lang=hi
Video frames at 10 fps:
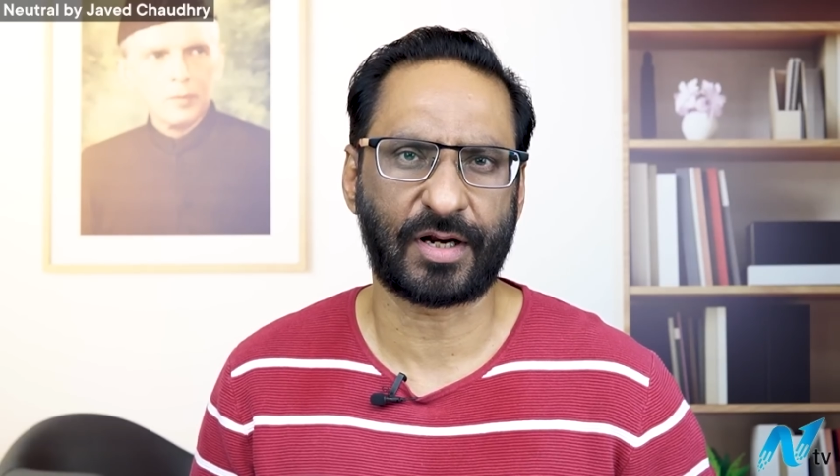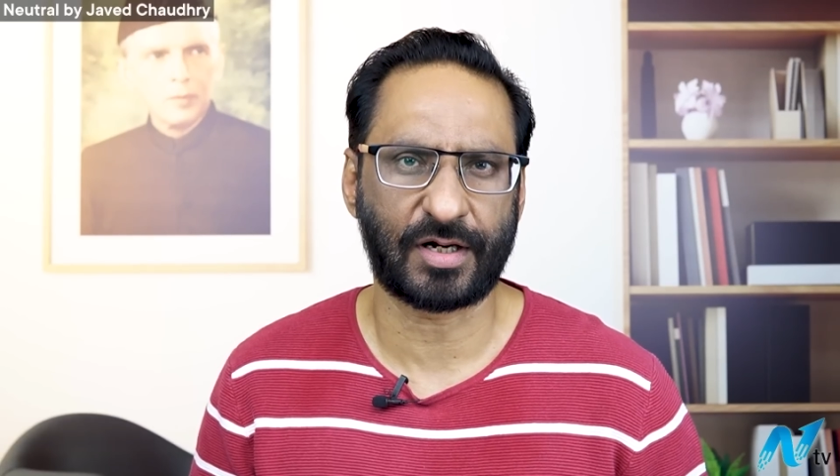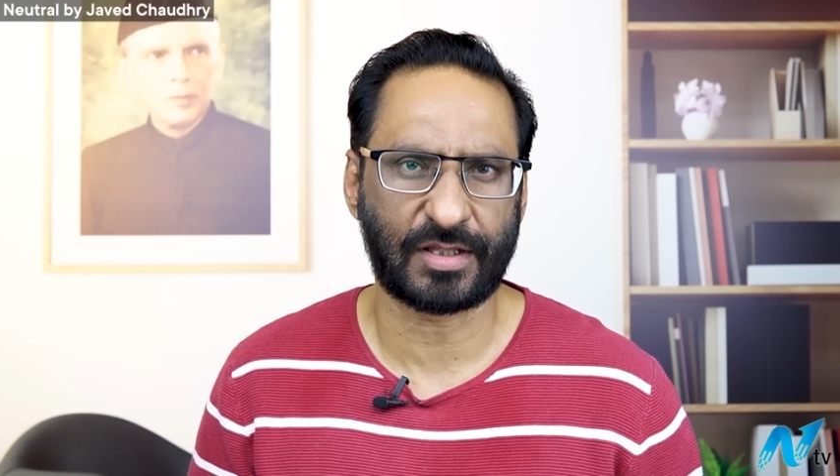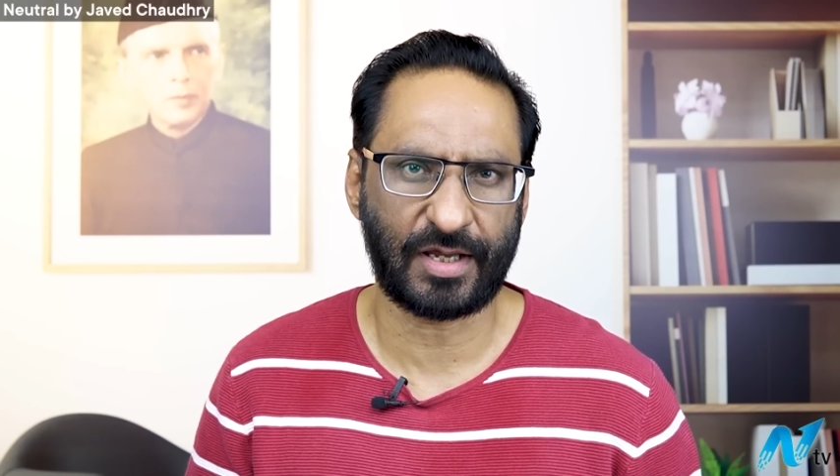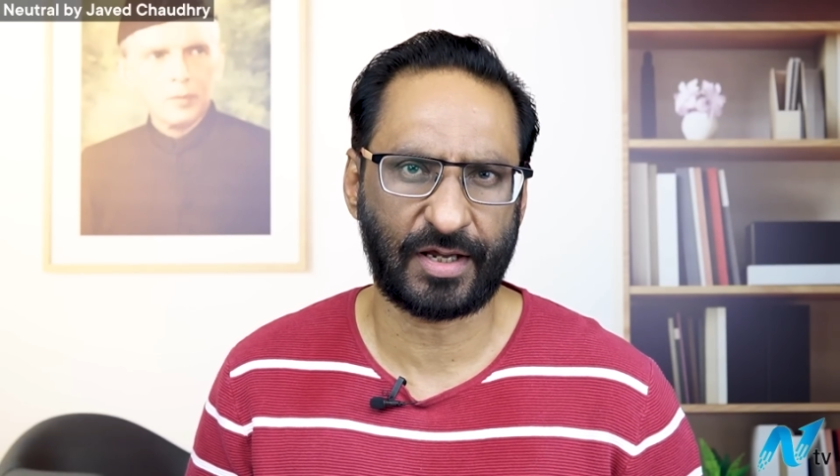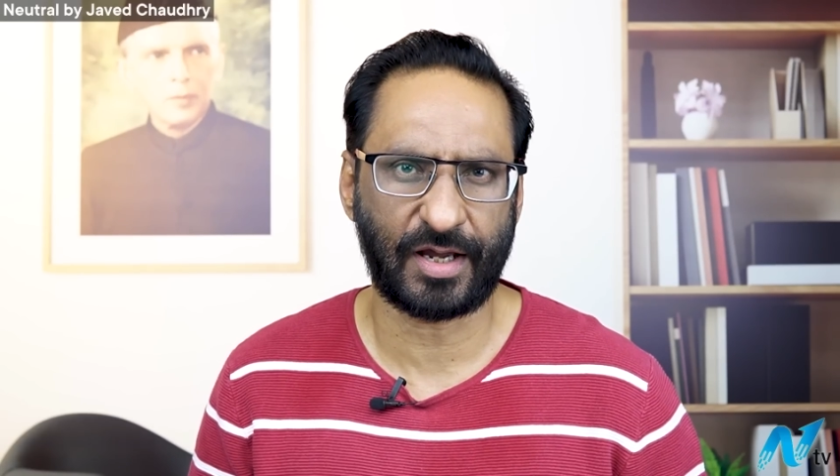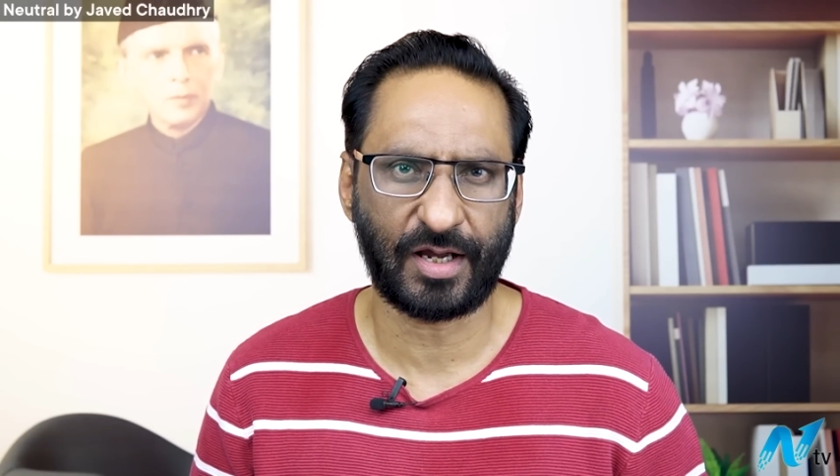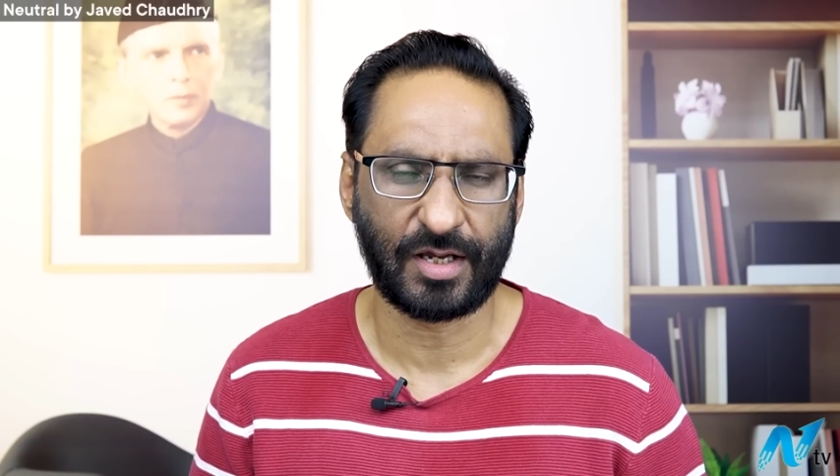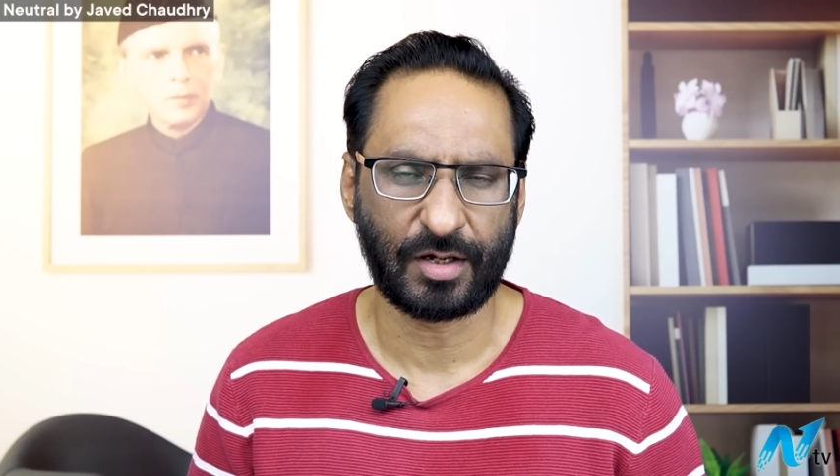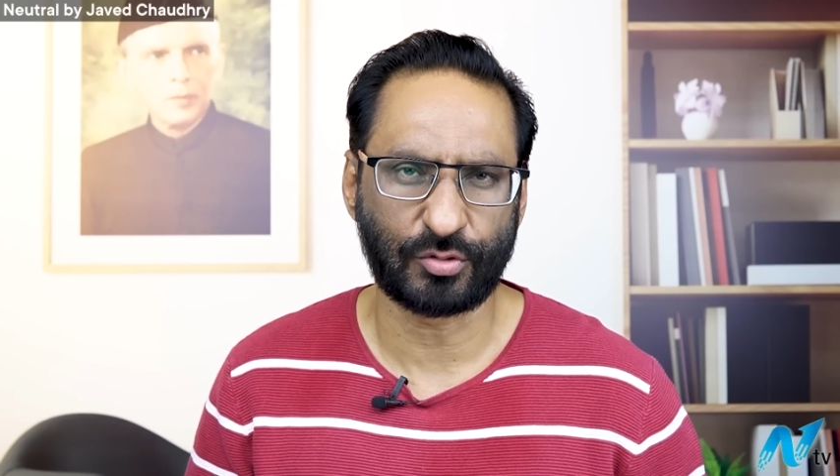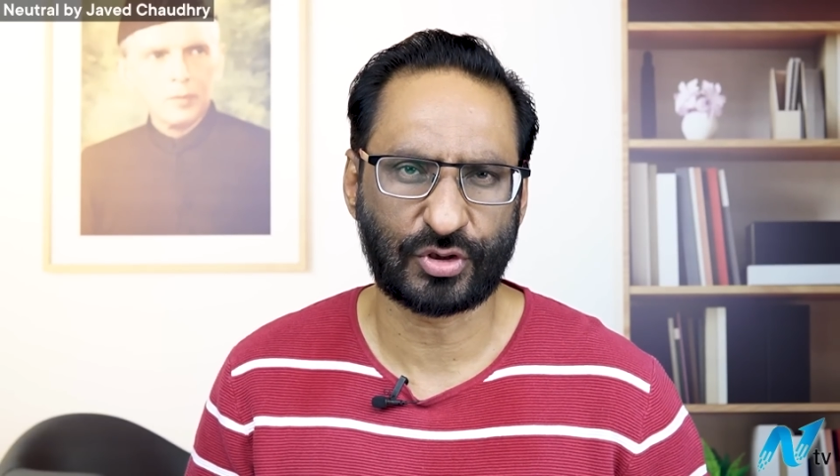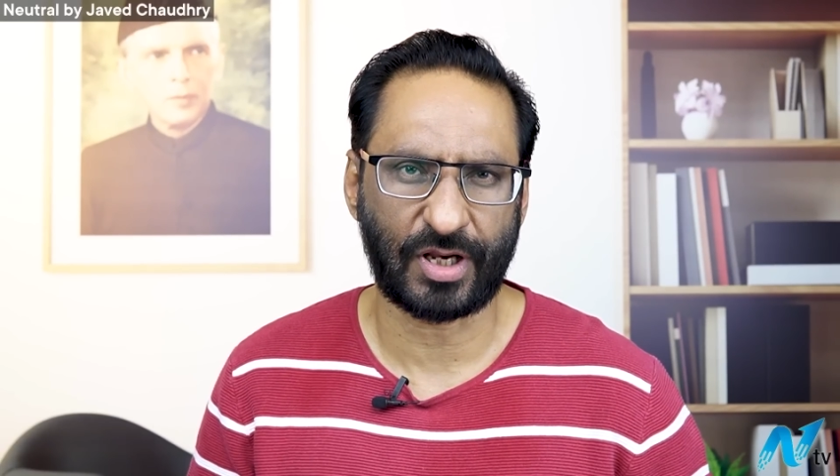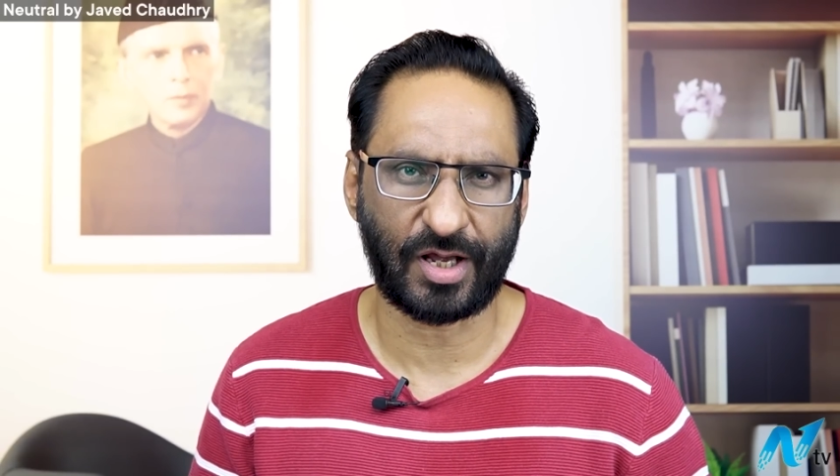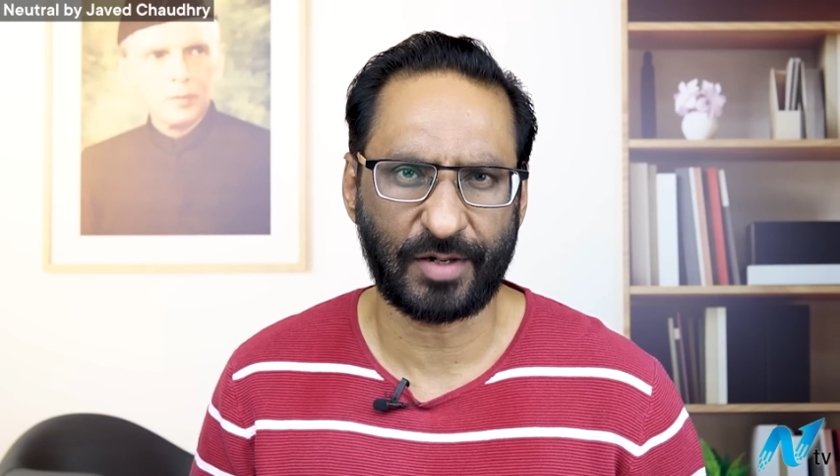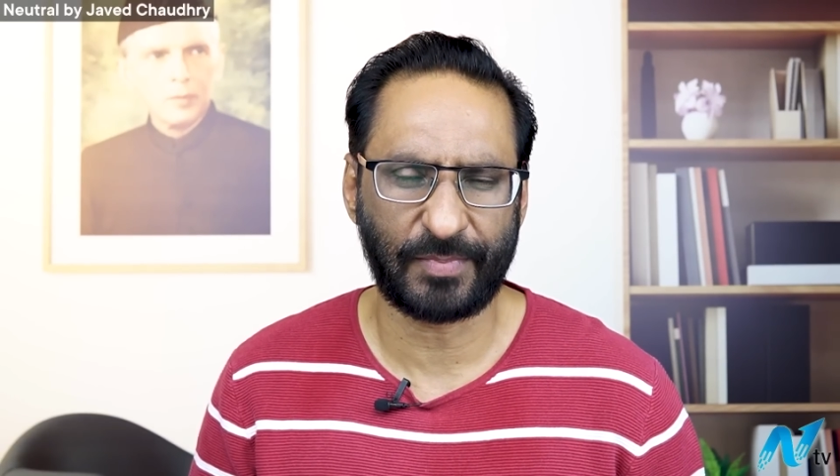करार दिया गया है उस
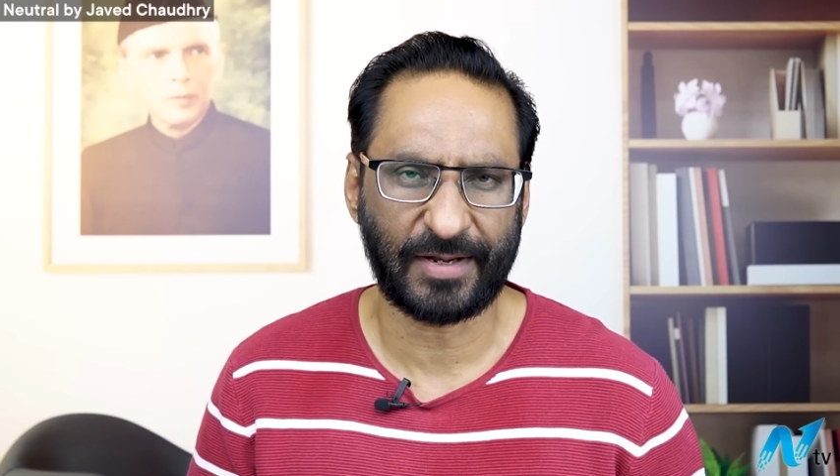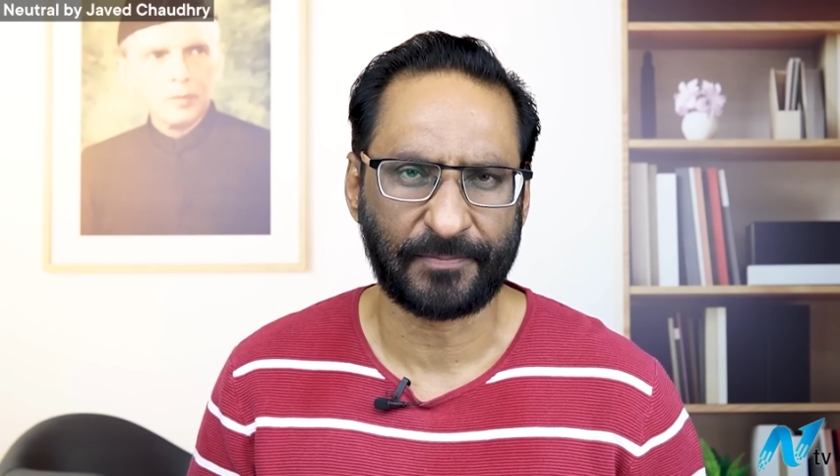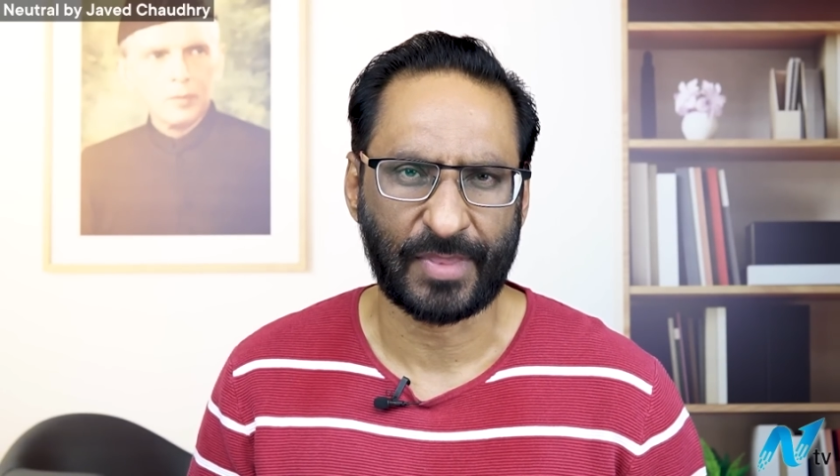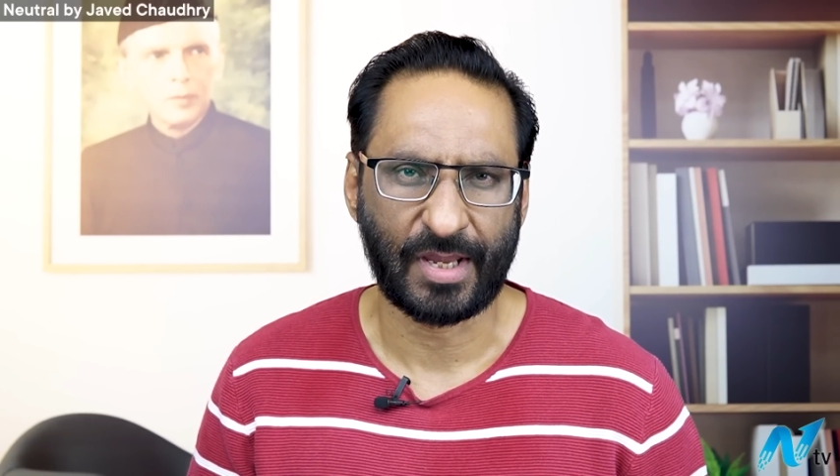चालान में